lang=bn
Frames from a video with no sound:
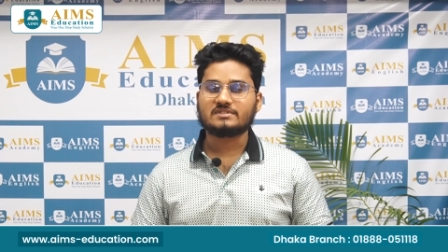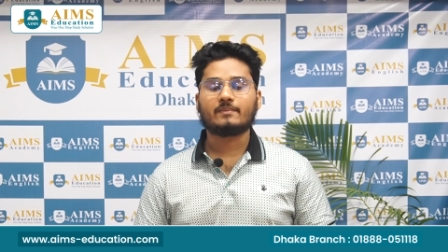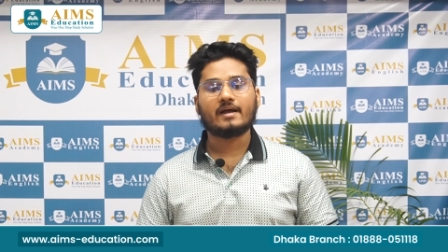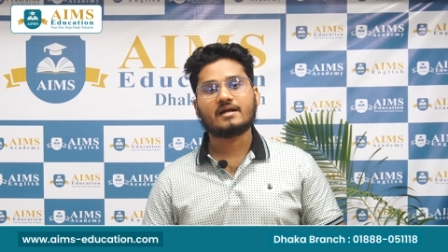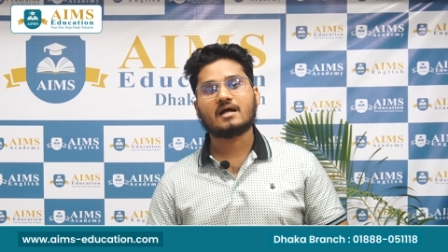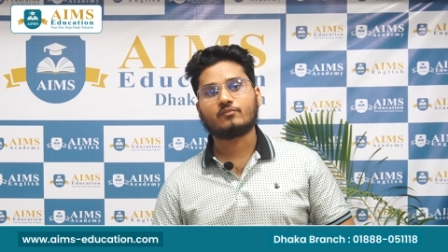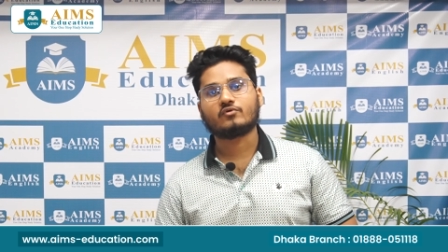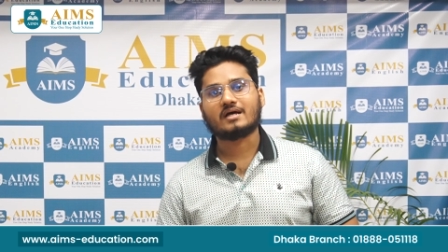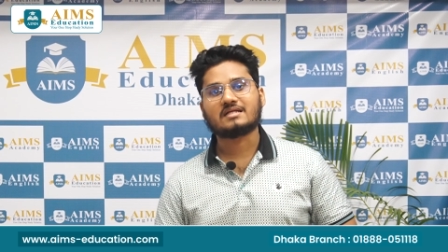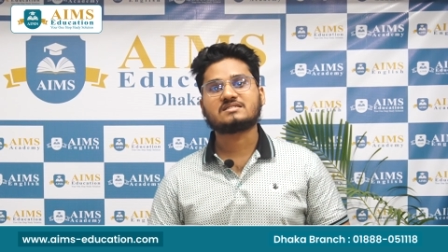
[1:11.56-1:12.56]
যে ভাইয়েরা
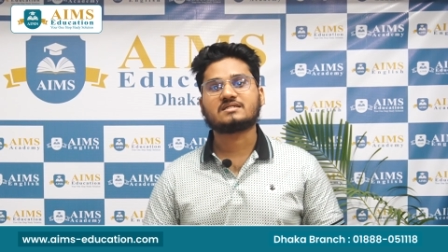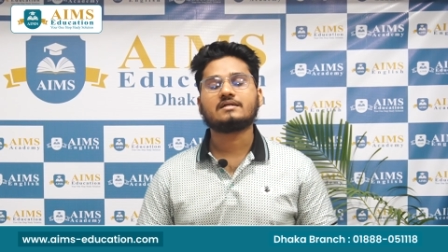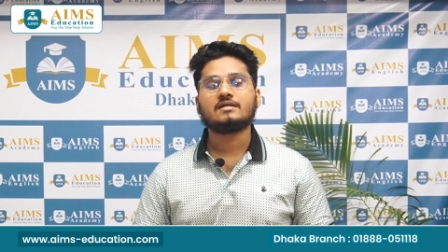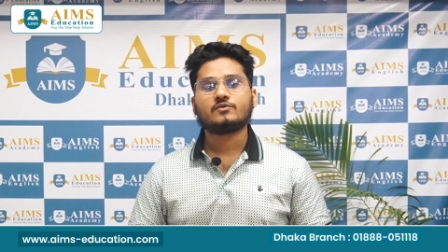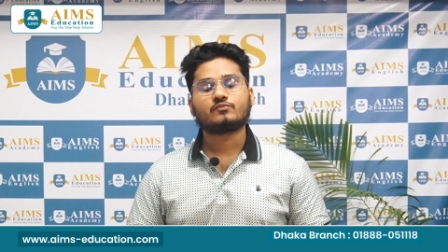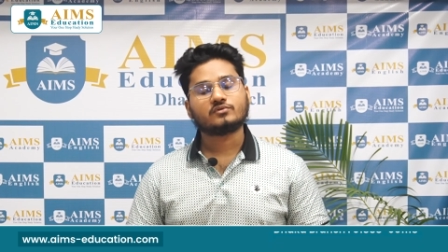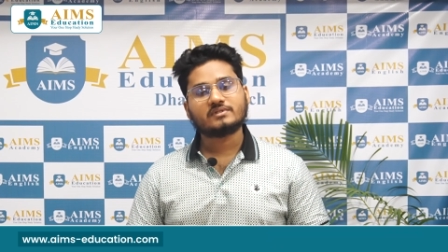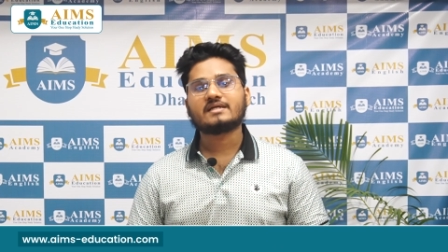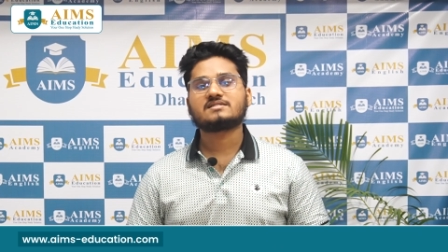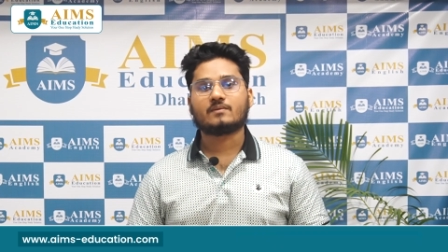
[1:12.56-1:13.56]
আপুরা আছে
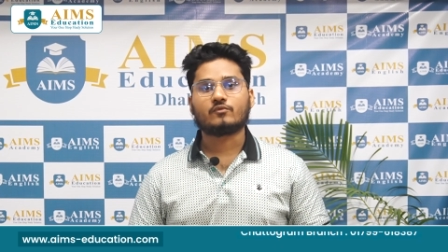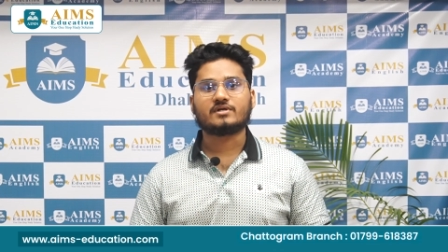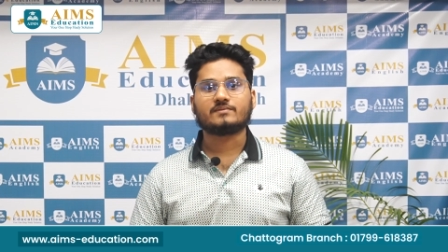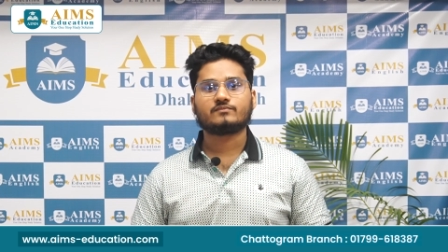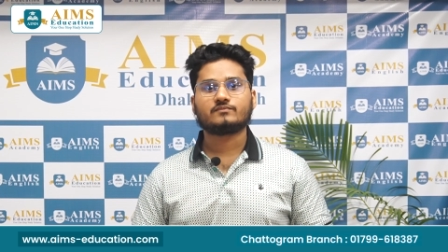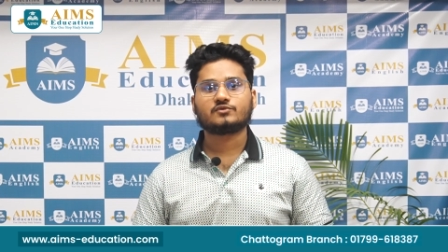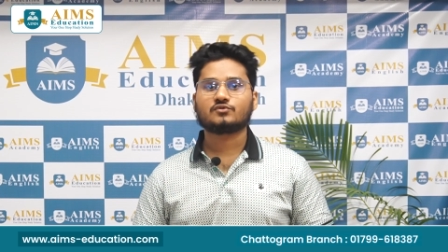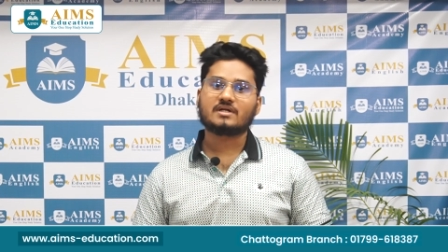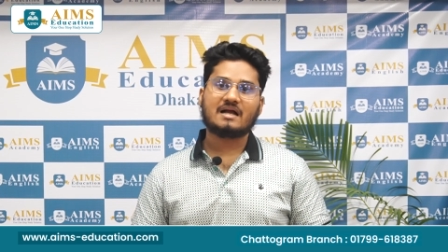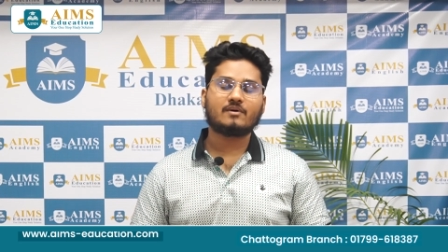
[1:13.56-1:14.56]
প্রত্যেকে সাপোর্টিভ
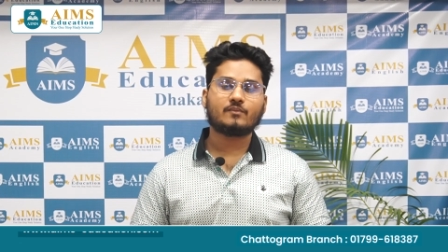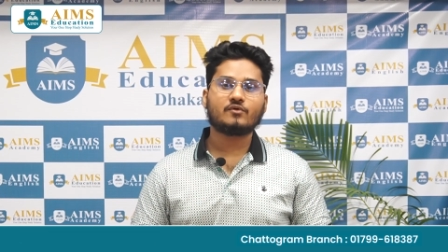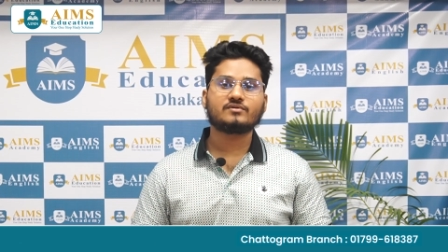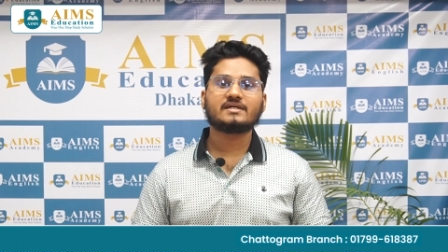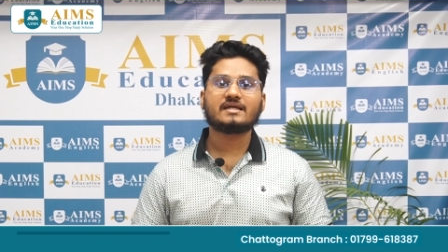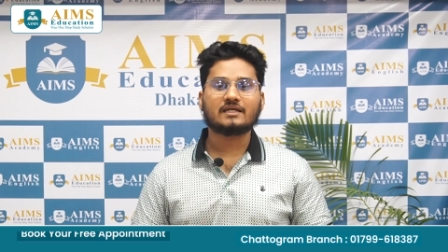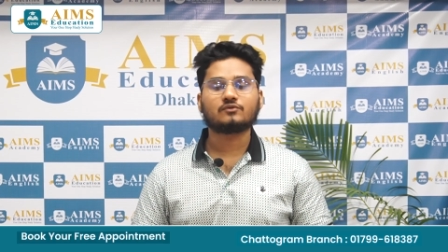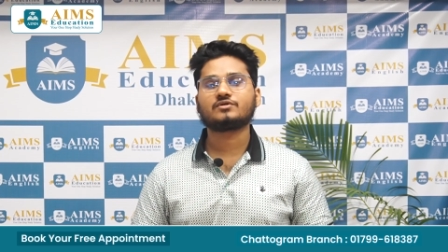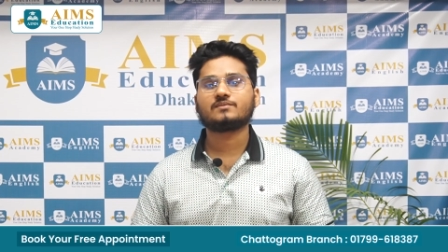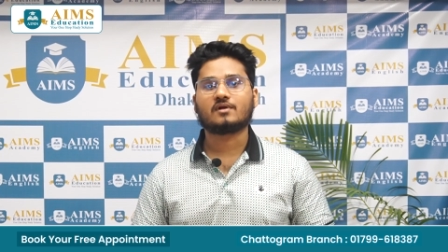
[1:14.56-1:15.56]
সুতরাং আমার পক্ষ থেকে
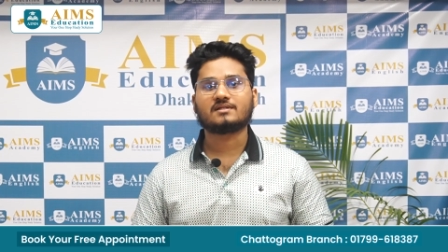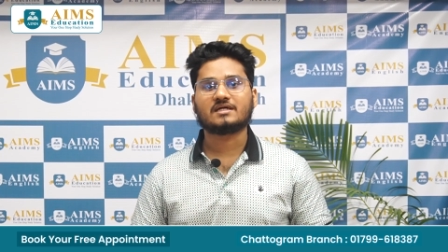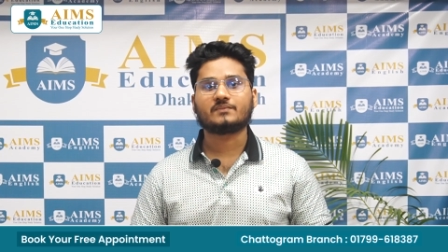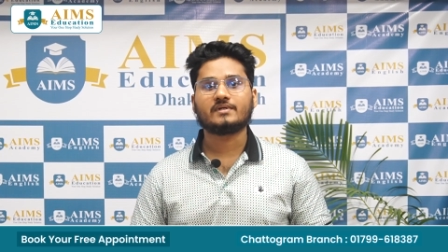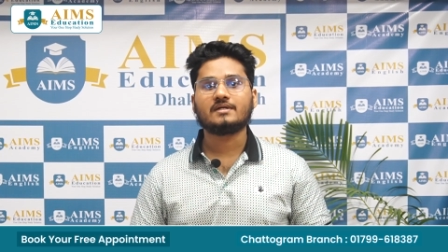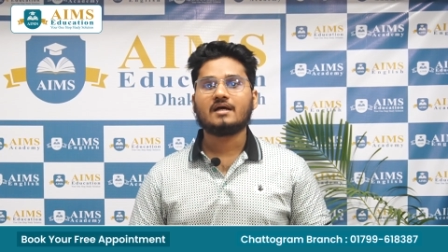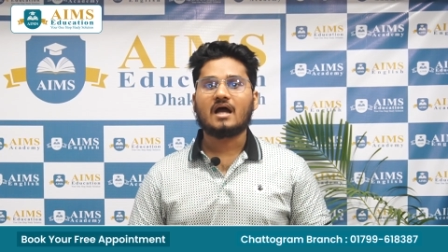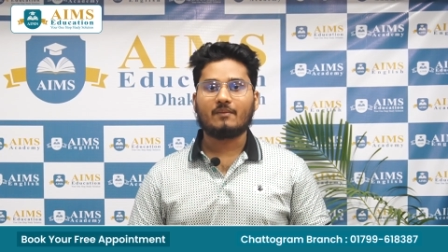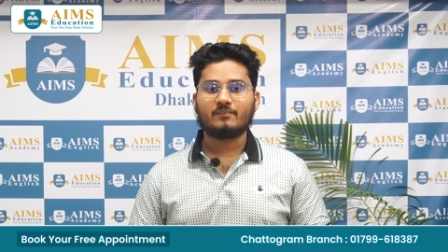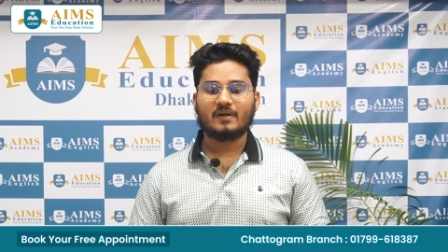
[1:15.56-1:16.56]
এতটুকুই বলার থাকবে
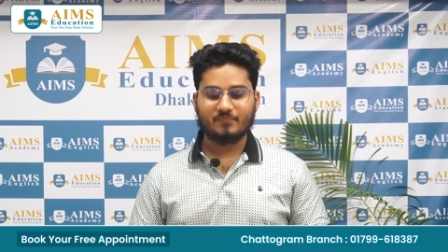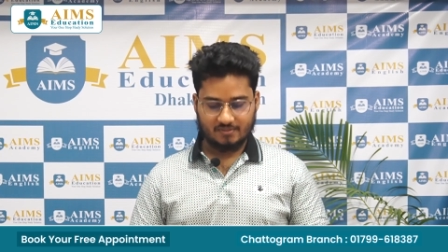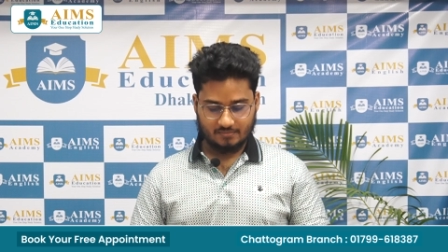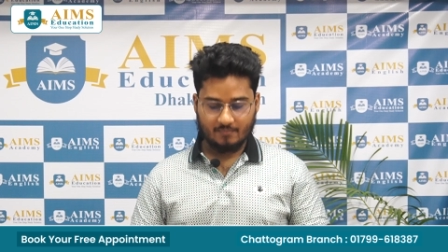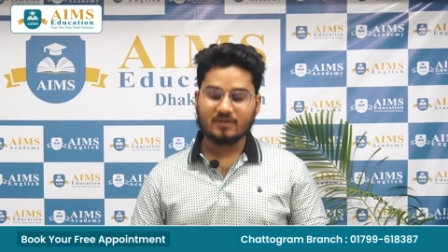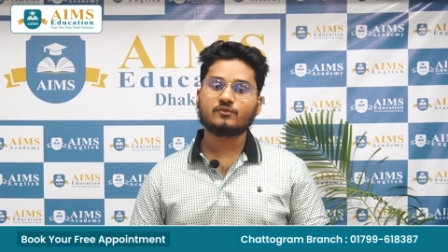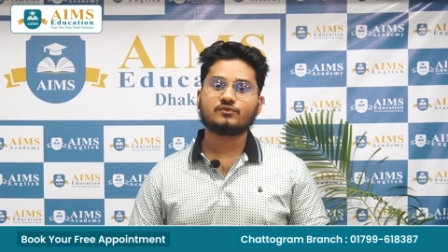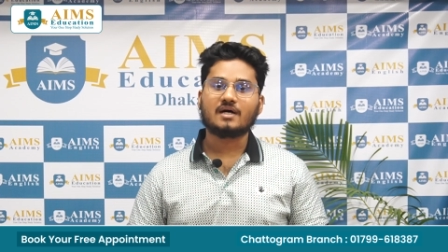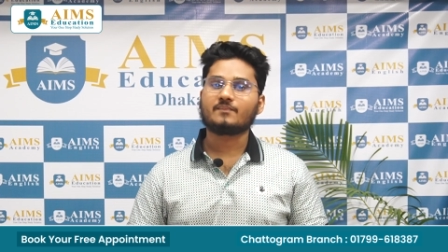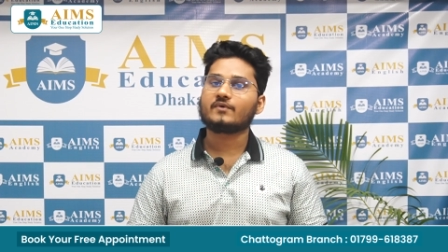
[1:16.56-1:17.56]
আপনার আমার
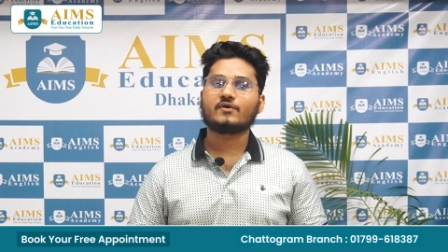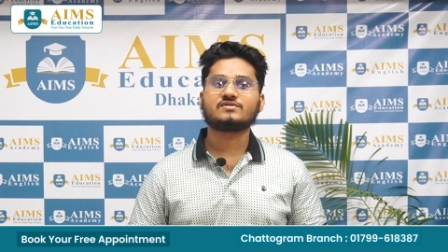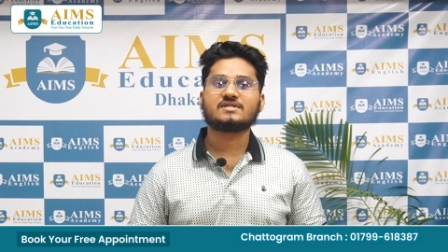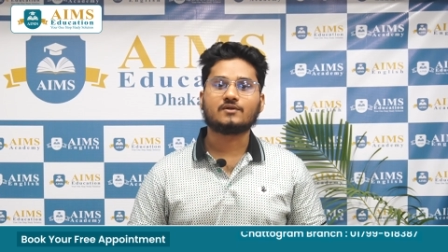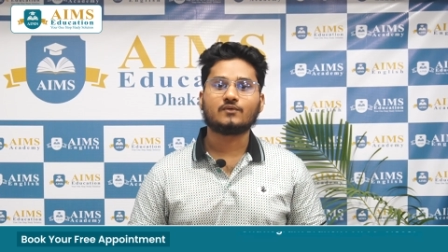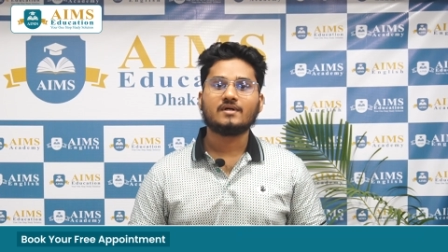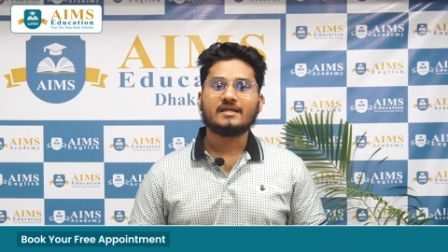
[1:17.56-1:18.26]
মতো আপনারাও যেন